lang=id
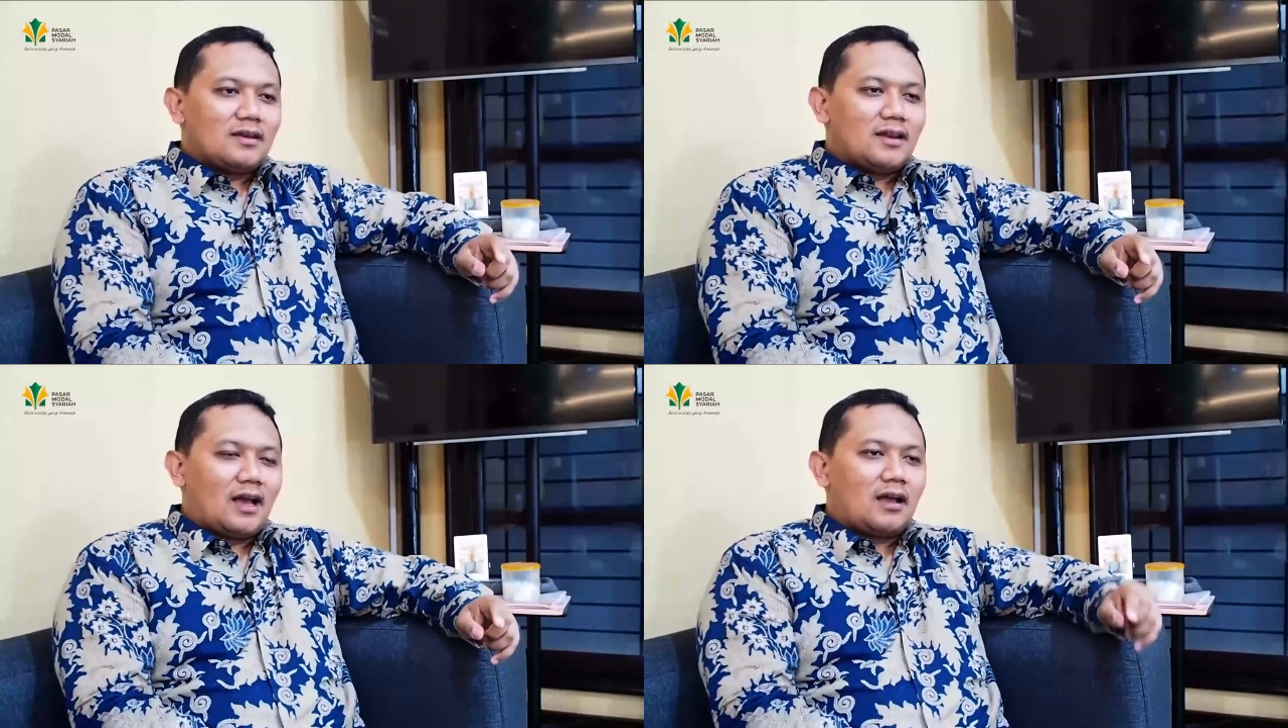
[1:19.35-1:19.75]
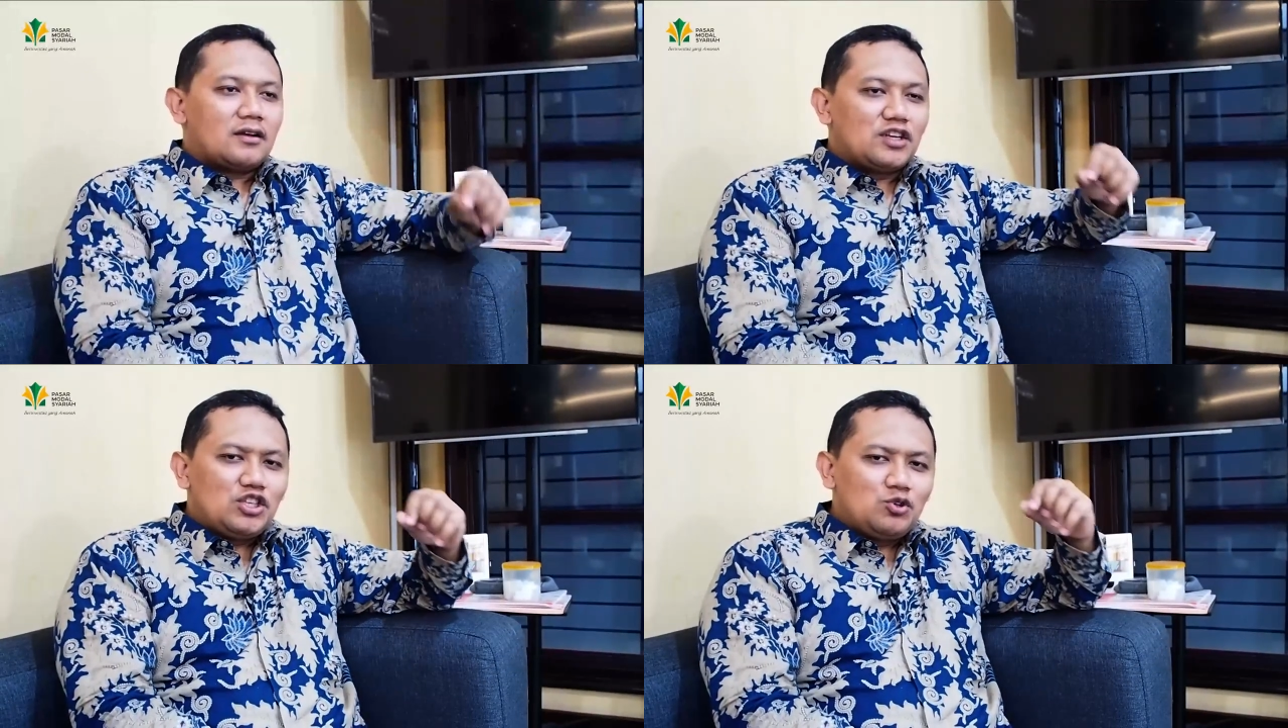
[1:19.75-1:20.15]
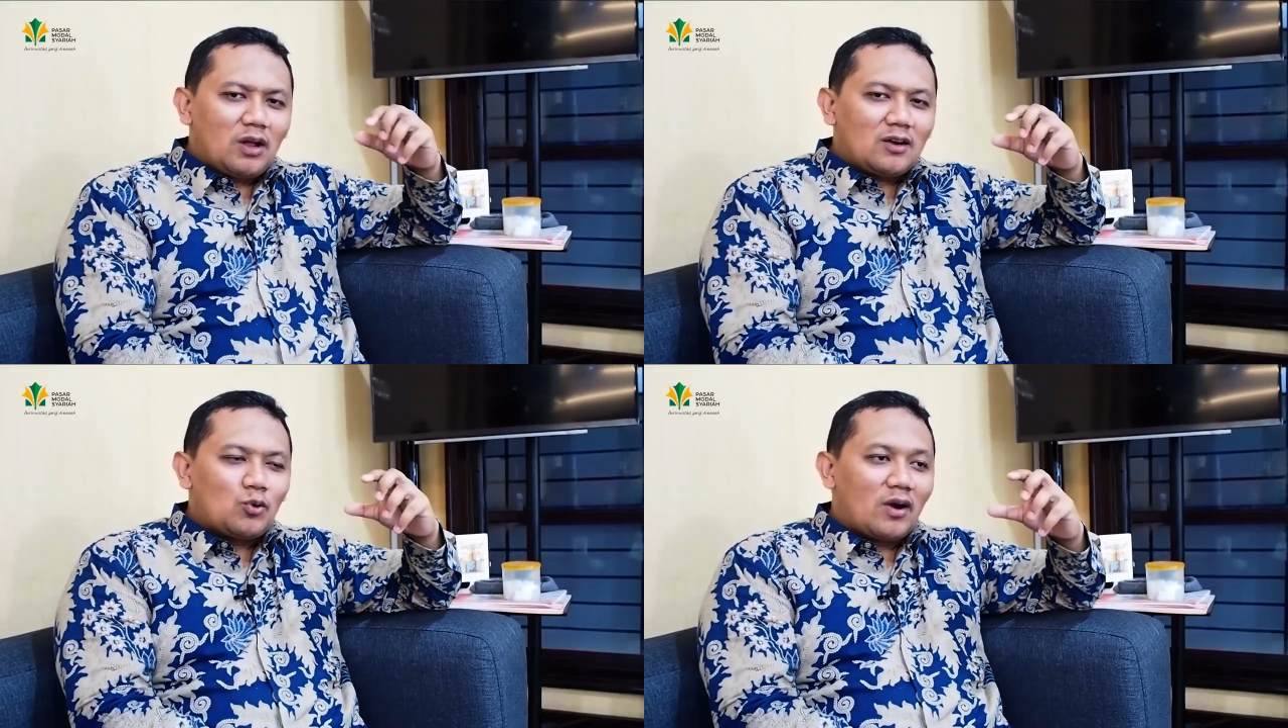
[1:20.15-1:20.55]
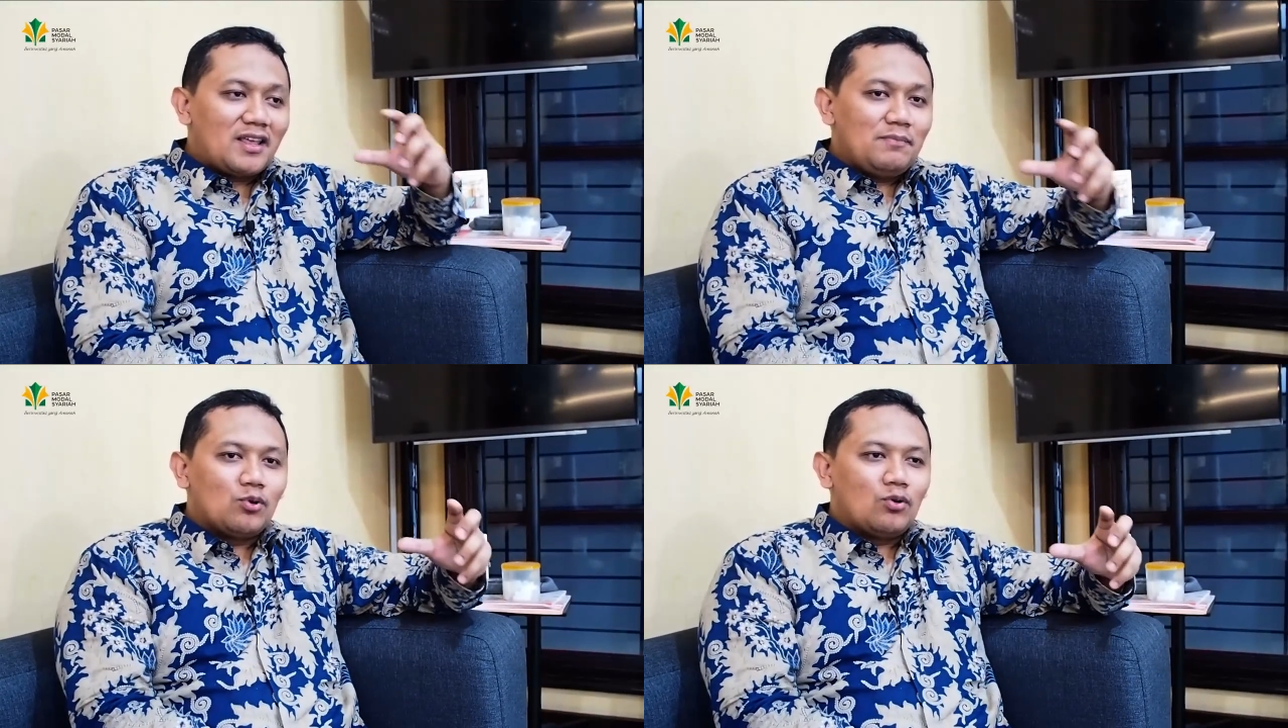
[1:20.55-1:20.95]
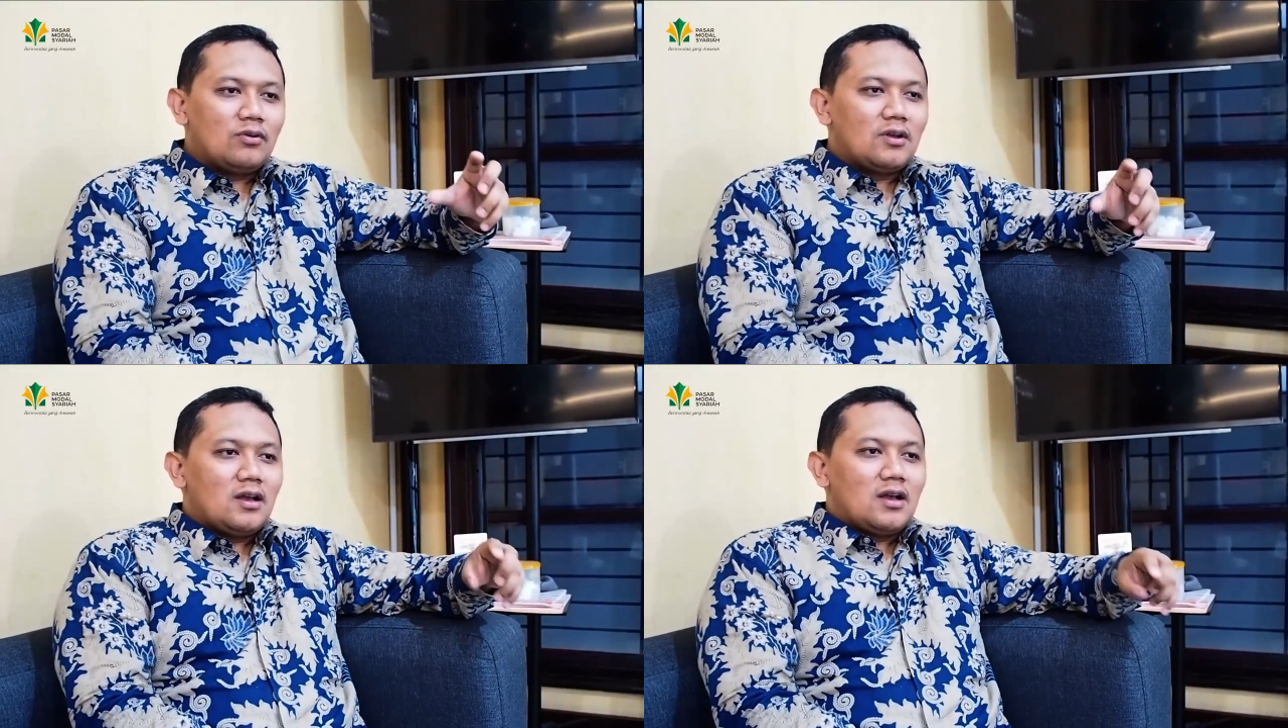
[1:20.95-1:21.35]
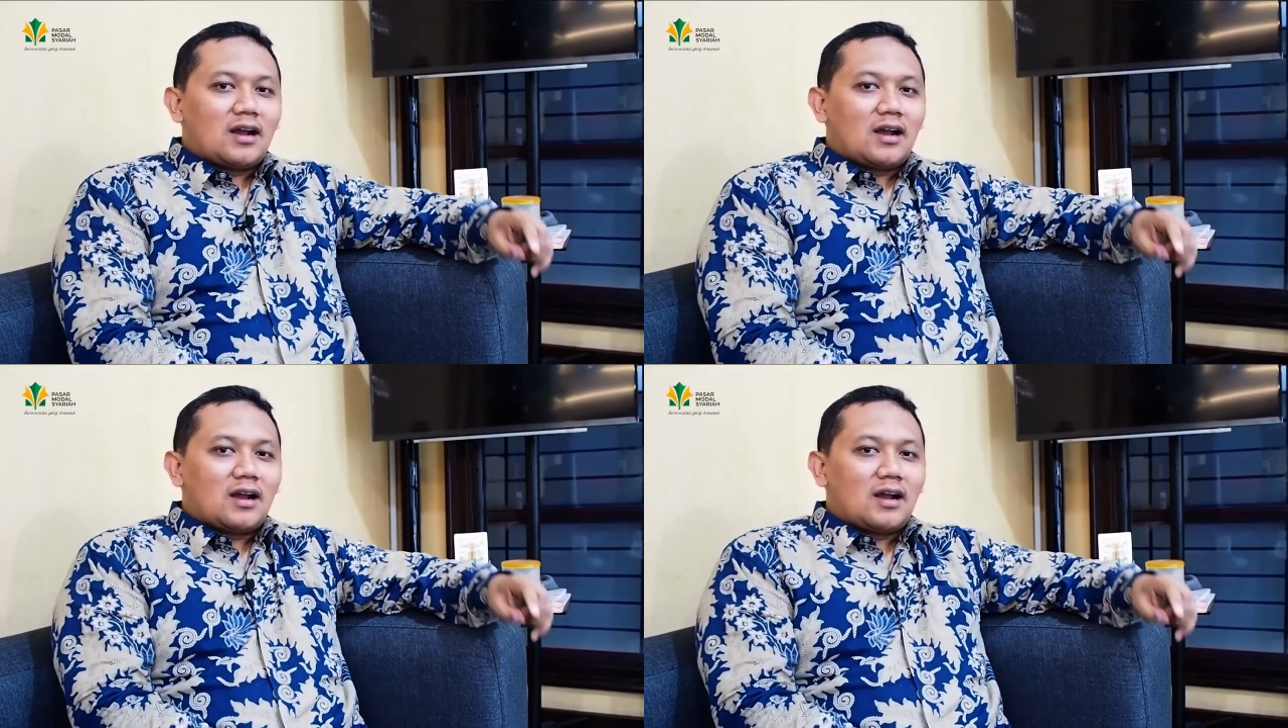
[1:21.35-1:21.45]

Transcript: Nah, dijual 2000